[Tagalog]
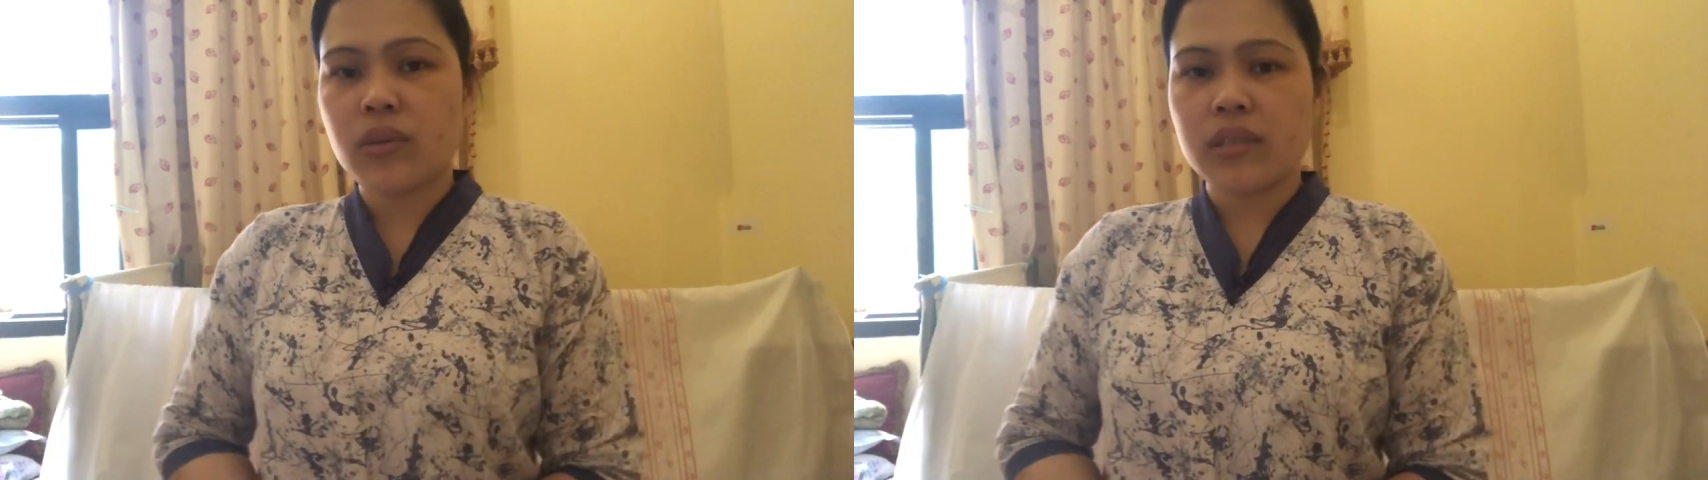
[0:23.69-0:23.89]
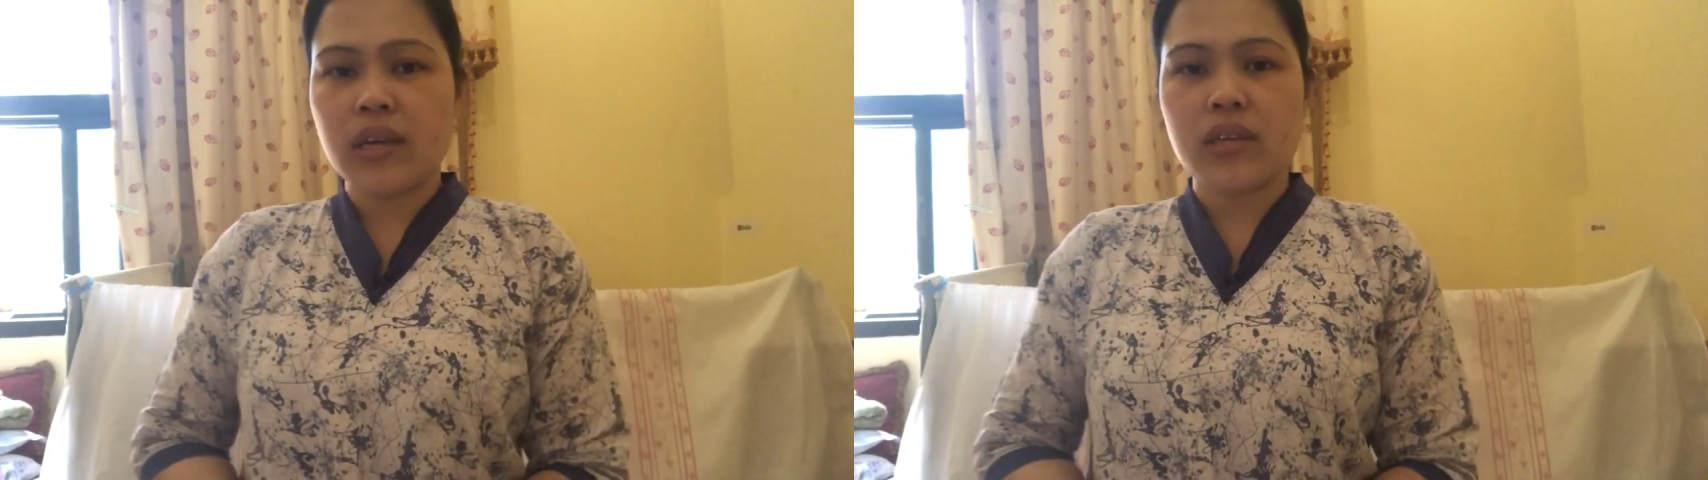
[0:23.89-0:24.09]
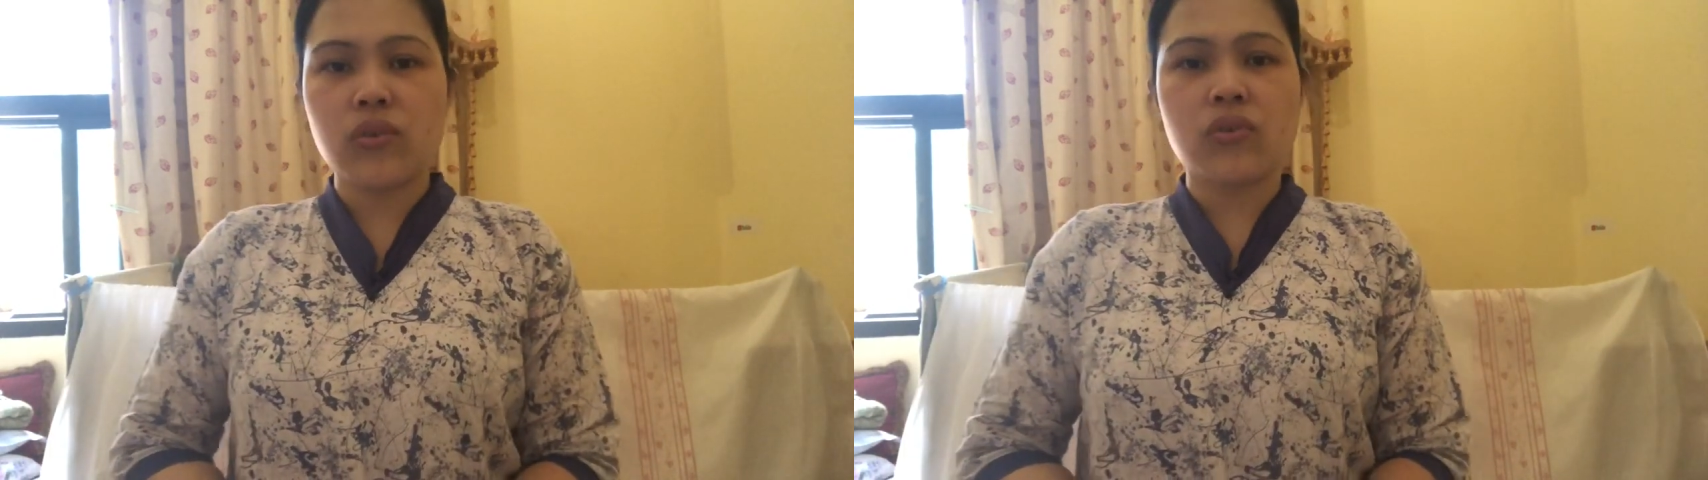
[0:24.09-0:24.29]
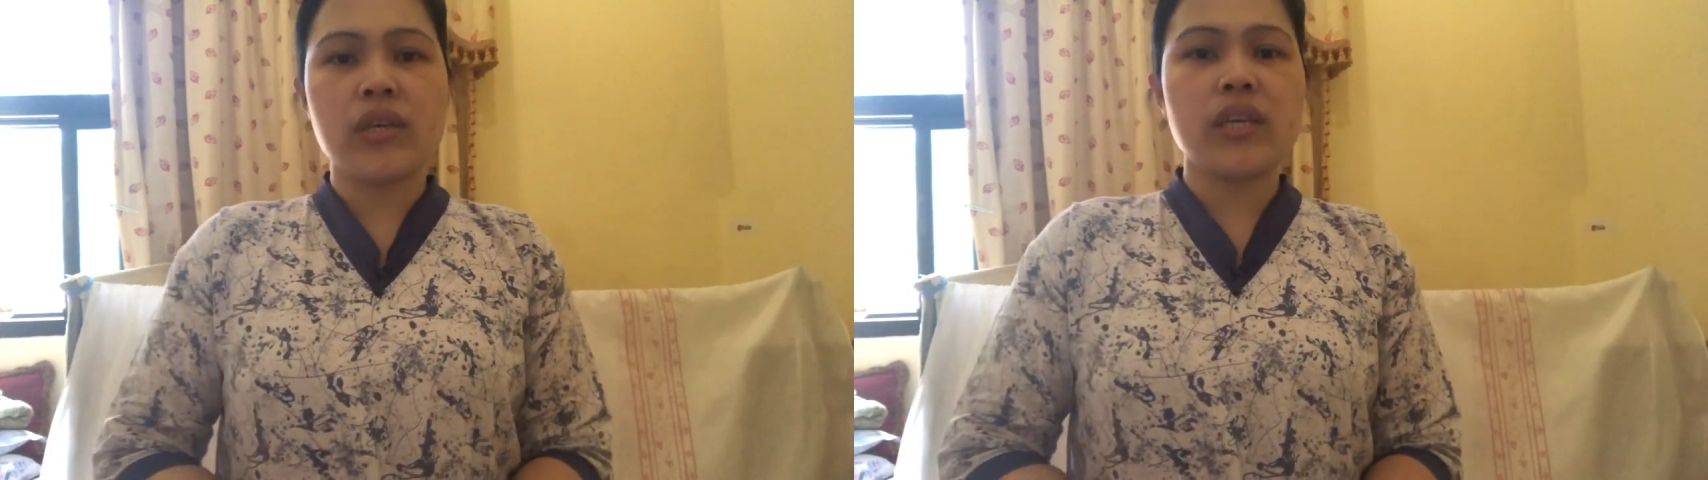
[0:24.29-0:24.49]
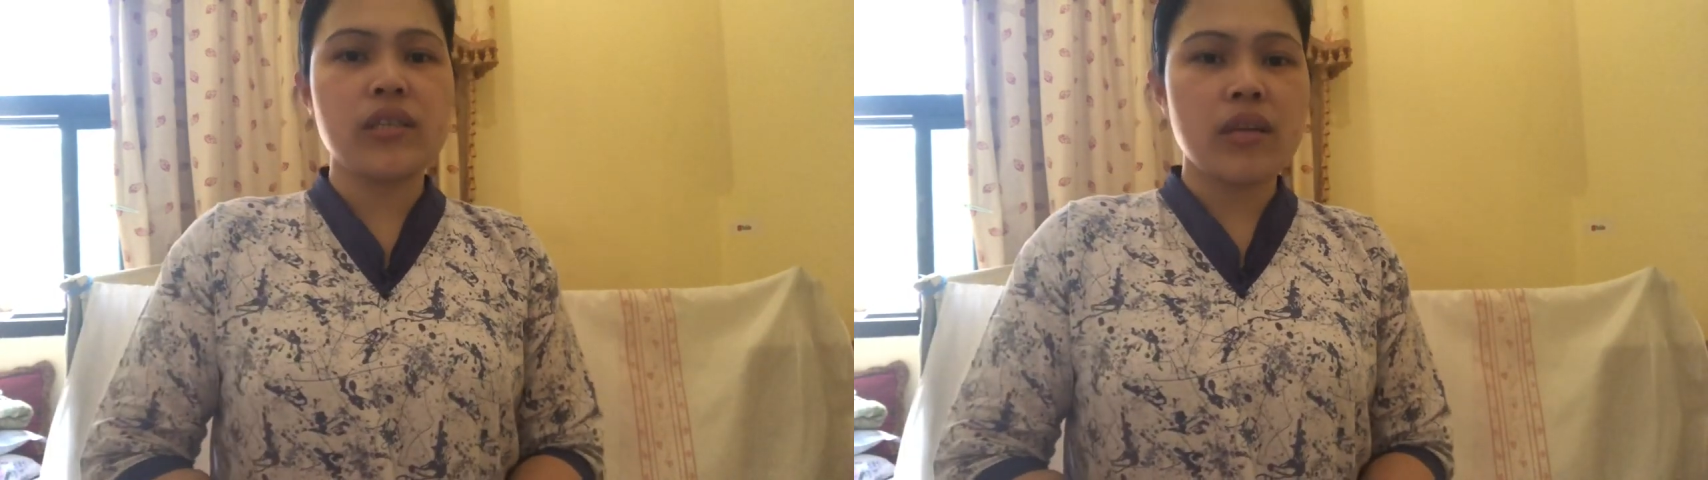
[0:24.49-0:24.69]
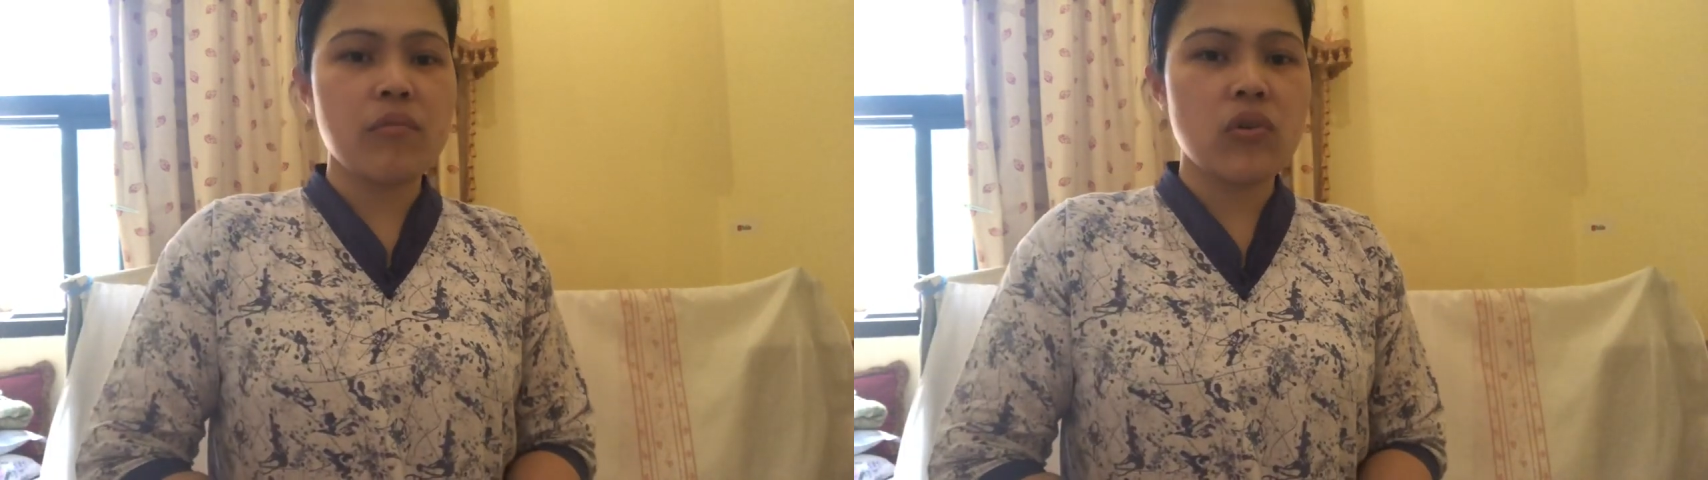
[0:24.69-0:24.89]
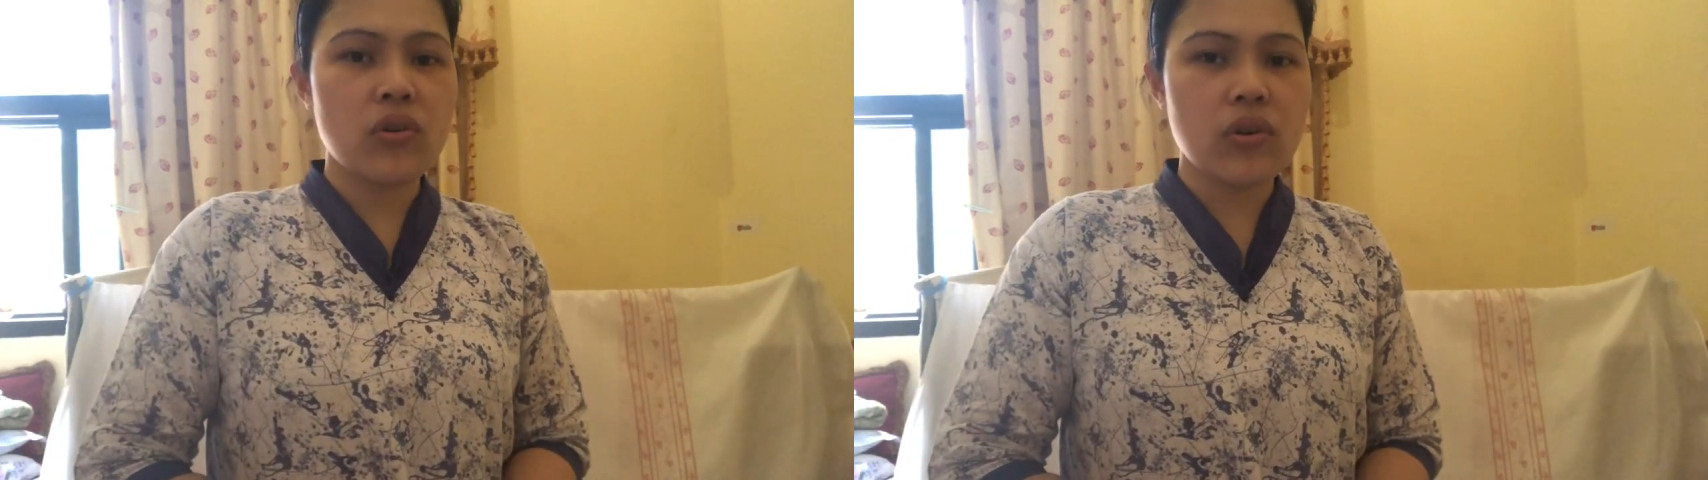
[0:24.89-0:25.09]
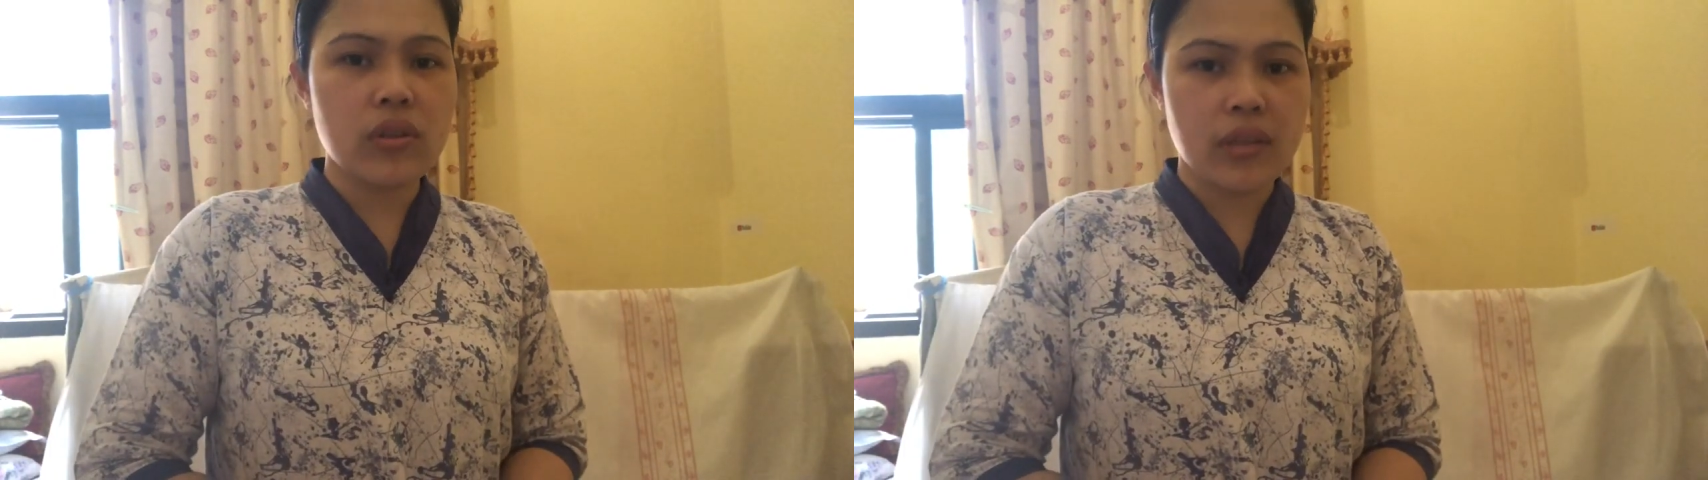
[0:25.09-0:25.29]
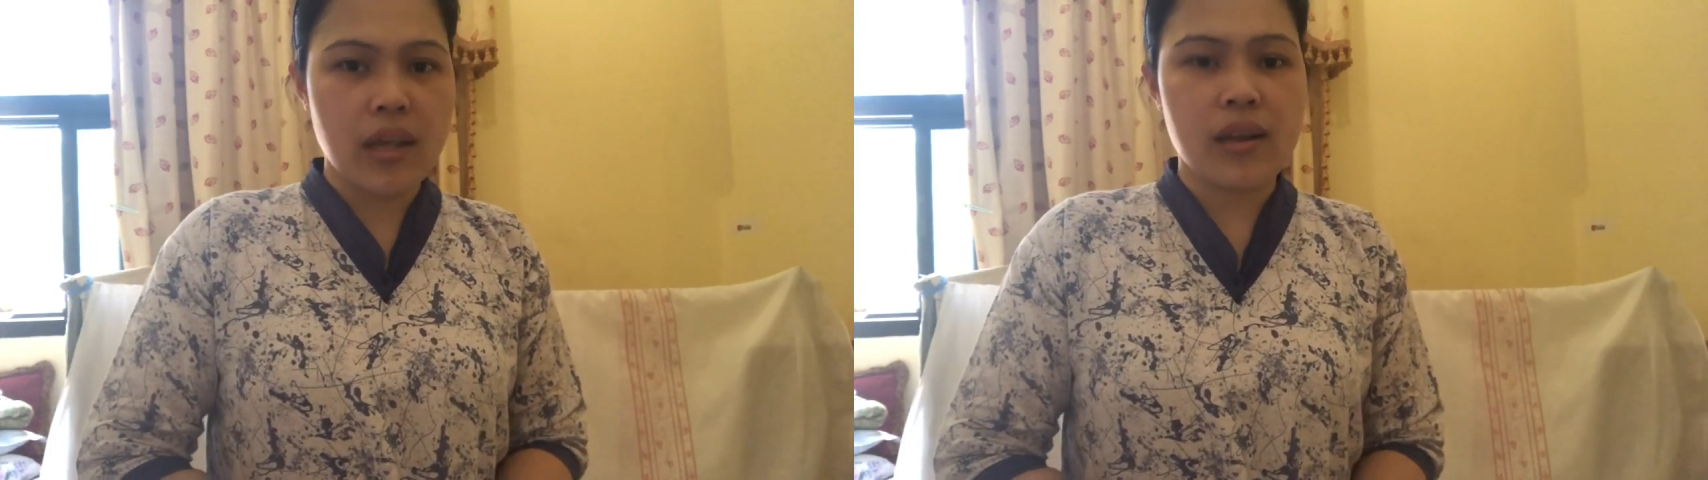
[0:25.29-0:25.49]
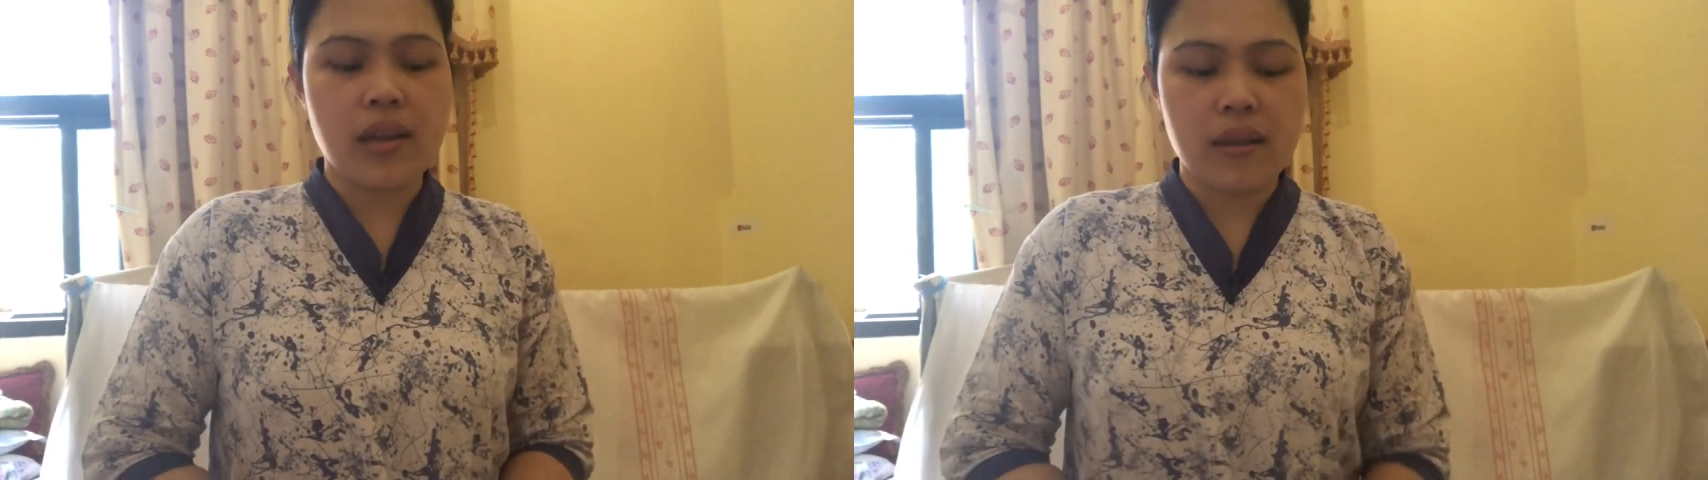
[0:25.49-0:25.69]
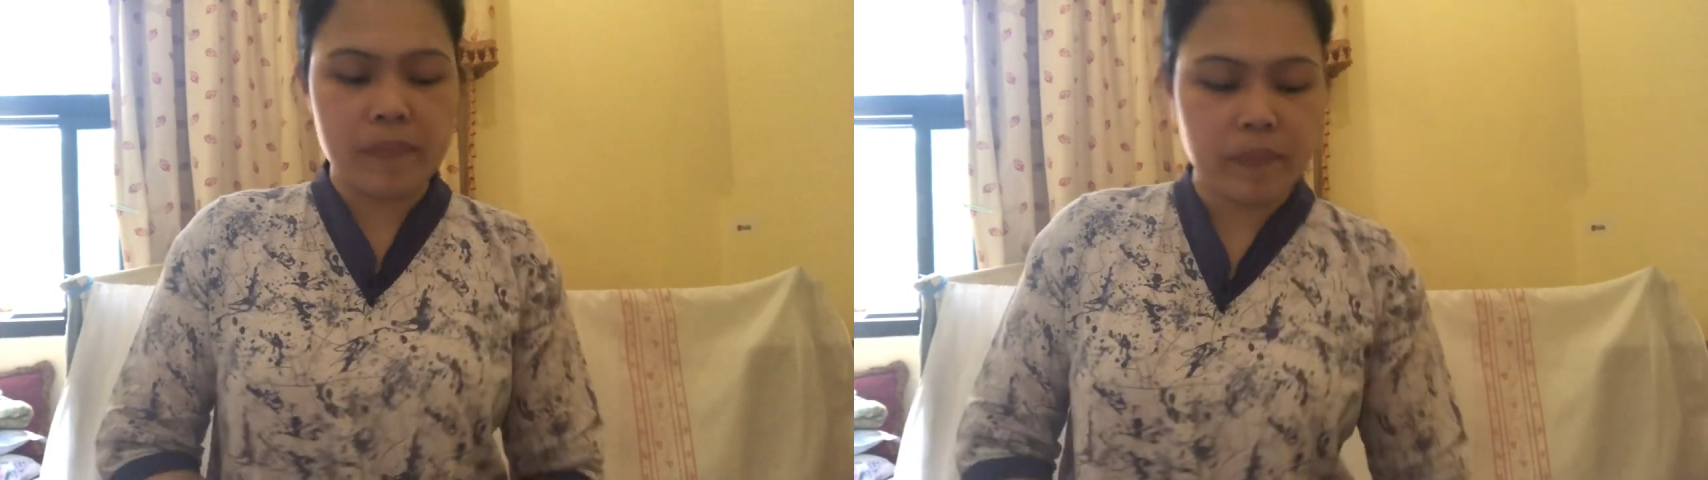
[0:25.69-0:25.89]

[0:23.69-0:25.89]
tsaka yung hijab or tarha.